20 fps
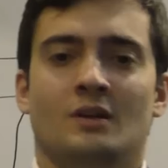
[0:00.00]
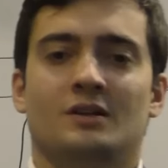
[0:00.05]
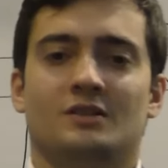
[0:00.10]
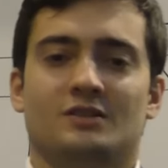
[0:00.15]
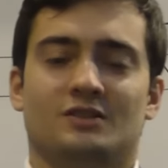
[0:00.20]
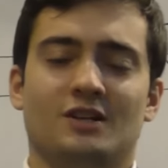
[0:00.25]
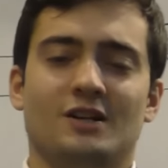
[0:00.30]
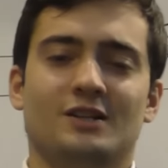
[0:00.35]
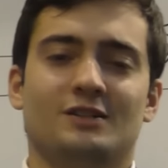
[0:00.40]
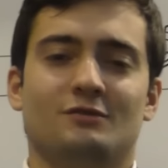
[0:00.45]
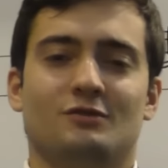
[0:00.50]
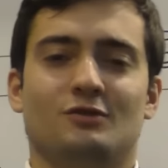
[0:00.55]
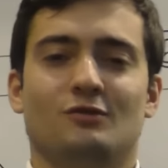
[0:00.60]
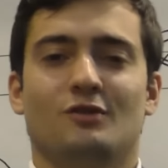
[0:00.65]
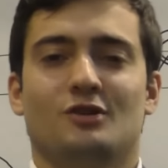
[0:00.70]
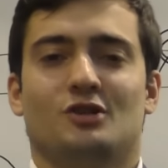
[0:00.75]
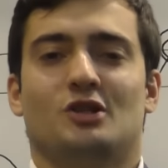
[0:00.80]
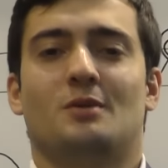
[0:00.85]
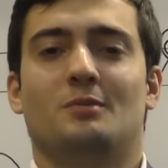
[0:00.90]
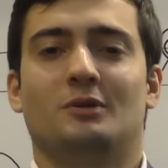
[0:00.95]
Здравствуйте,
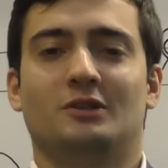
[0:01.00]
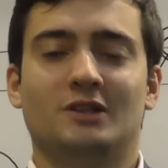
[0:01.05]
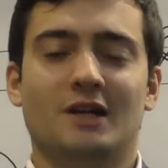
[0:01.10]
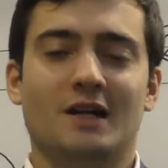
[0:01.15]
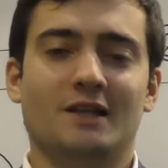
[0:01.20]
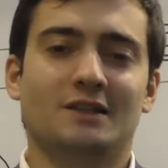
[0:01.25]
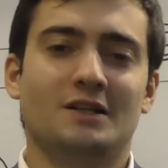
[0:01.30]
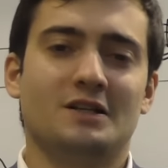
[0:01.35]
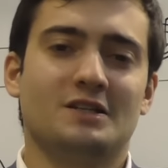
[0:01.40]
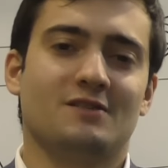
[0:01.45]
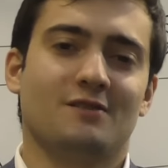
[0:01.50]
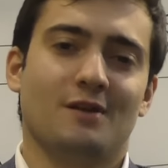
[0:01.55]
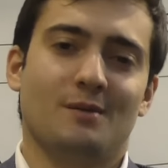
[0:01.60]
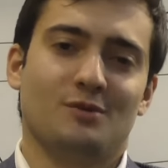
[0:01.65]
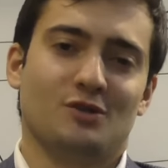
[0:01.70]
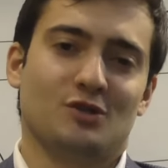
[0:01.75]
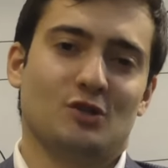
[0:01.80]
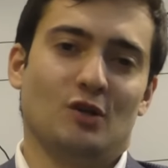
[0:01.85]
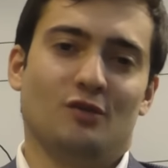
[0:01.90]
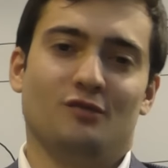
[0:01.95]
уважаемые трейдеры, с
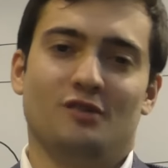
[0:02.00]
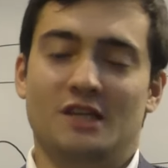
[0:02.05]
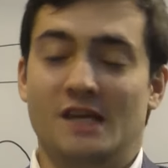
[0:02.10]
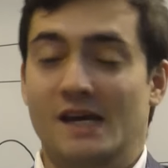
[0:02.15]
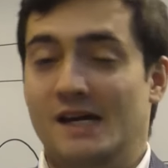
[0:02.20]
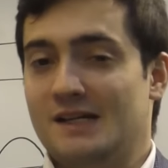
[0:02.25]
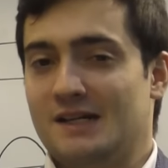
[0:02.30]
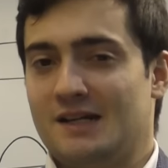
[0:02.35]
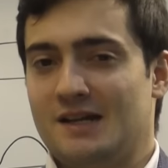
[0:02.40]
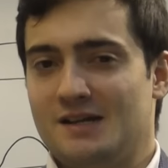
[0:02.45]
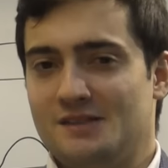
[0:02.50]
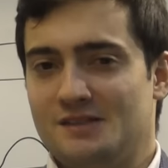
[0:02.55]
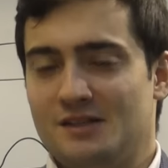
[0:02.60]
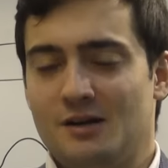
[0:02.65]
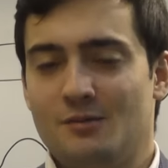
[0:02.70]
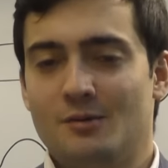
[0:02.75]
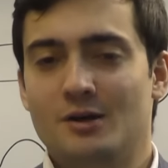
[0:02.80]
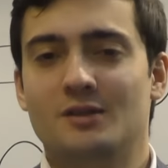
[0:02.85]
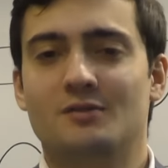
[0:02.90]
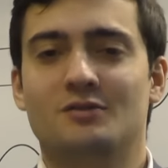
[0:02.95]
вами снова я, Аркадий
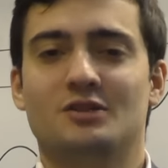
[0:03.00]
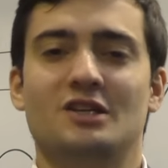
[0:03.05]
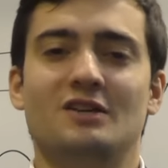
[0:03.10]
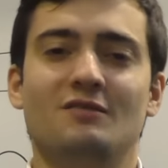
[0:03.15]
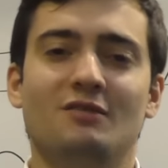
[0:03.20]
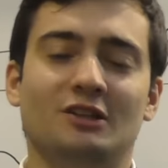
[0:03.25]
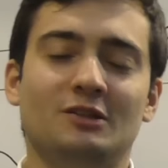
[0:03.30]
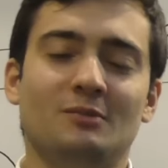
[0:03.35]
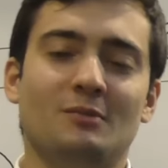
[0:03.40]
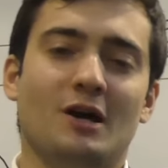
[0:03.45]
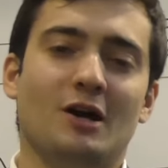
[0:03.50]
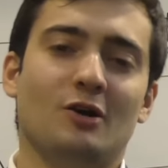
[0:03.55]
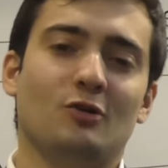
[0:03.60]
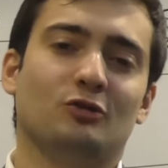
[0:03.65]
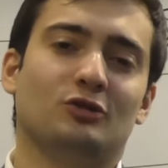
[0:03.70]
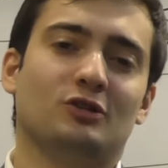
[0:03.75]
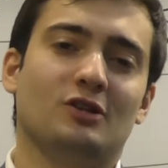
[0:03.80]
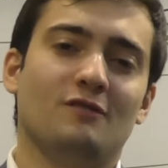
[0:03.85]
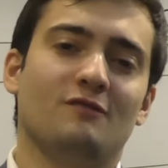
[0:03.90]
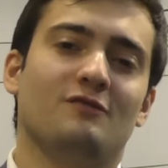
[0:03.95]
Романович, и в этом
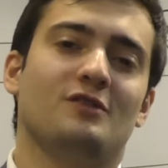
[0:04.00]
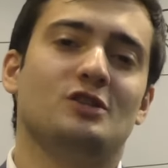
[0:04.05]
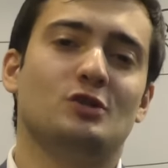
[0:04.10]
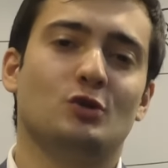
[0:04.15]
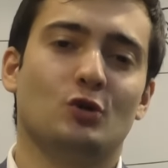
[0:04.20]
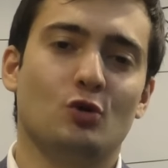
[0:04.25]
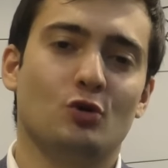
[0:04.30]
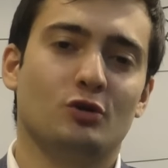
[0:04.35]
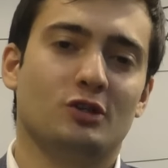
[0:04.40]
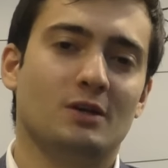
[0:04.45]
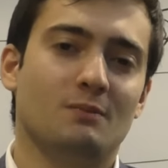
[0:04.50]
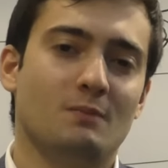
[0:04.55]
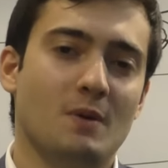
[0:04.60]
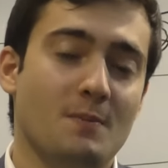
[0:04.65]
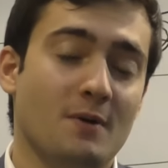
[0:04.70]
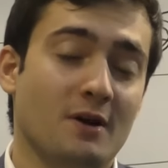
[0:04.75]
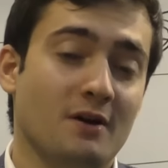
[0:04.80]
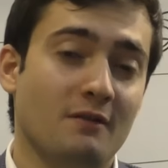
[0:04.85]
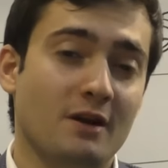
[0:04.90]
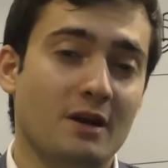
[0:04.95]
коротком видеоуроке мы
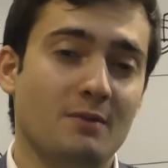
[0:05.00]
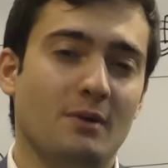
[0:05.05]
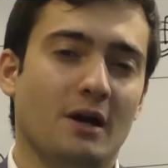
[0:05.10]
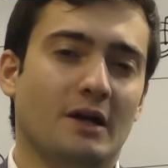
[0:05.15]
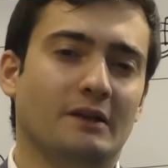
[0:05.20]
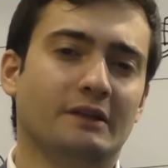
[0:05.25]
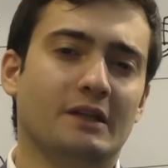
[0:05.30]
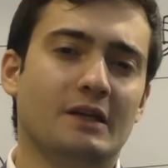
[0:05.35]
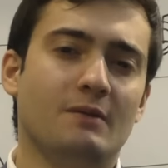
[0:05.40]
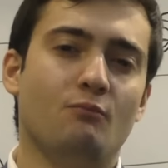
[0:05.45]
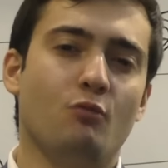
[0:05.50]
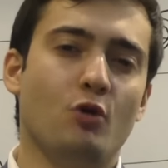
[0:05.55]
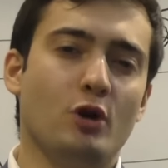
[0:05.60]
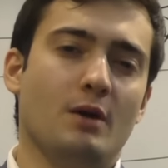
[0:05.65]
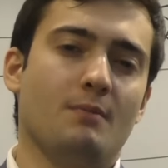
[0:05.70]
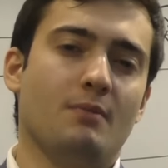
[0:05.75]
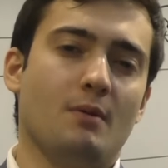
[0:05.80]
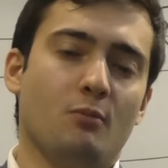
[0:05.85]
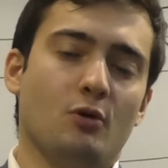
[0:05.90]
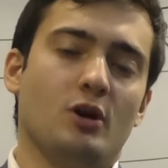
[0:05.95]
поговорим о
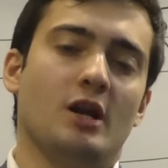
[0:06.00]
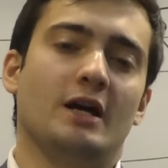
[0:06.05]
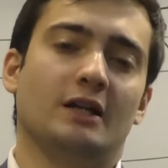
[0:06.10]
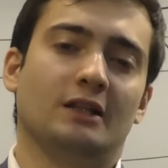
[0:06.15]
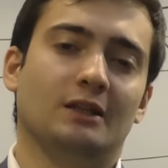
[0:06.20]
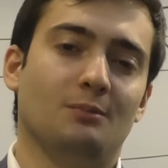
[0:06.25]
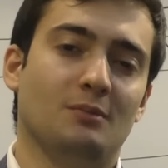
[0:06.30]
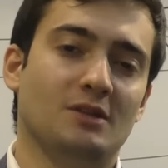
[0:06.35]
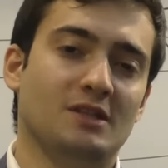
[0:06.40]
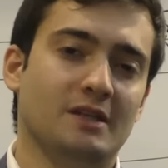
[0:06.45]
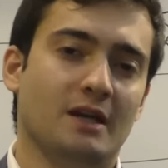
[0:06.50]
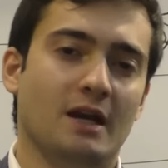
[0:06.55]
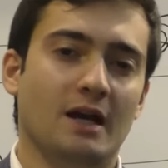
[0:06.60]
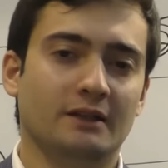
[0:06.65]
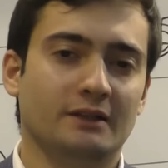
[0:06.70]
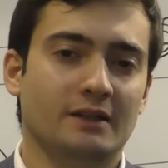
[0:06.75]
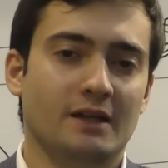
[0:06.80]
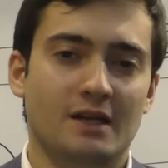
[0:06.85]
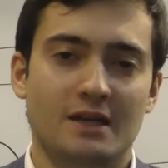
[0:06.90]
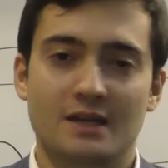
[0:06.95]
наиболее популярном
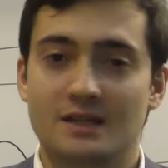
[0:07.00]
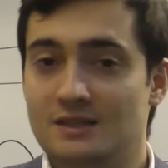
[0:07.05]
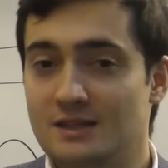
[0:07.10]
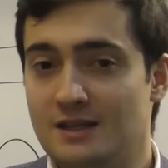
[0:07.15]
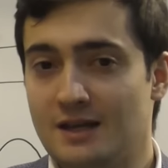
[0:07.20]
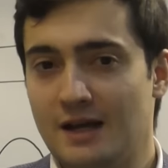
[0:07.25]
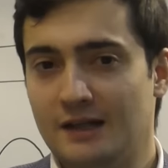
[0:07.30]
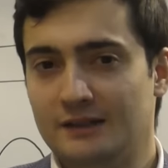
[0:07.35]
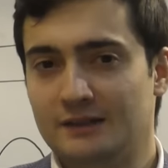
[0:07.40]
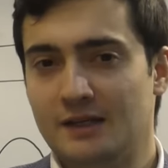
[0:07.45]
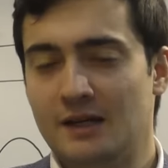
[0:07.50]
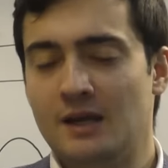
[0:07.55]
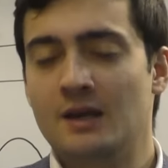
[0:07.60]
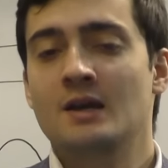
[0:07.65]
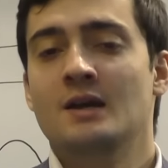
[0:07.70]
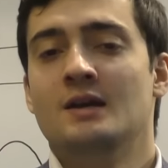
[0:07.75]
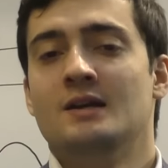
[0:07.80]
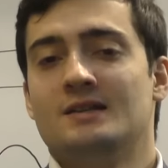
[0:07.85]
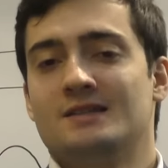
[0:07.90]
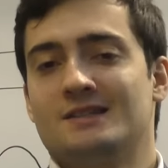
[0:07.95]
индикаторе, индикаторе
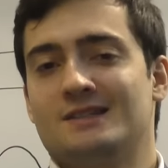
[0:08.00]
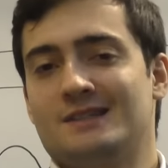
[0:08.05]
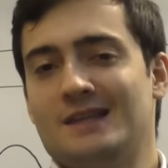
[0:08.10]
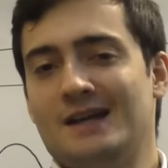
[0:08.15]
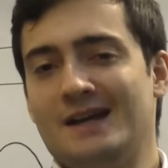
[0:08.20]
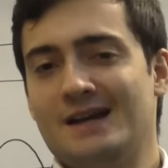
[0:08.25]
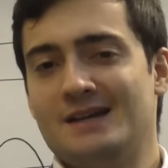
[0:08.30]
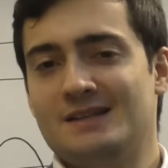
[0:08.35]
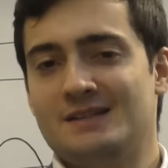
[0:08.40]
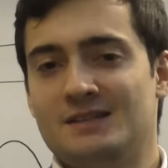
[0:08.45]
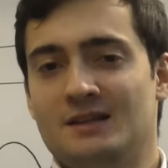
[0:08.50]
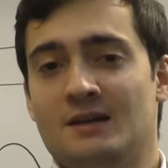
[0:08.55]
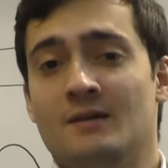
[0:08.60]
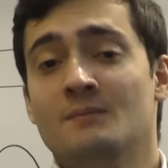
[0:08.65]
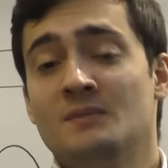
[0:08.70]
стохастик.